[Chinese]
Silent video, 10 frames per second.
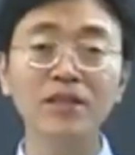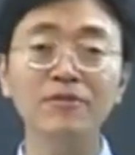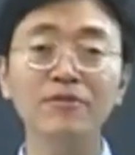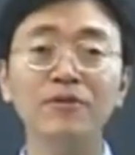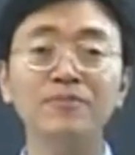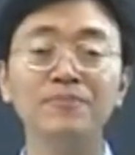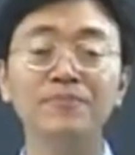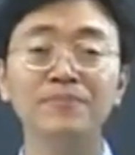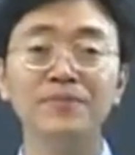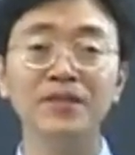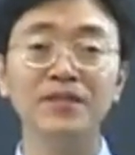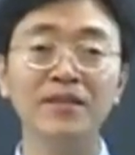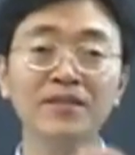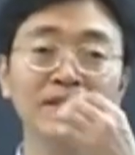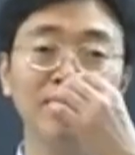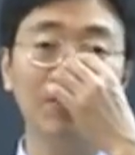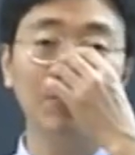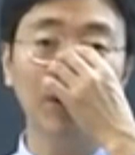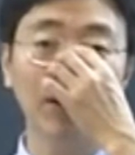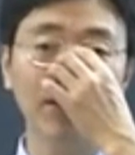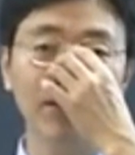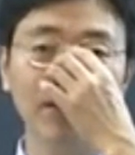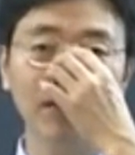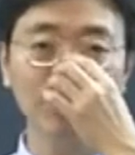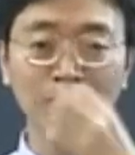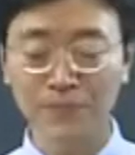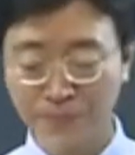衣服，这常见的家务活了。洗衣服，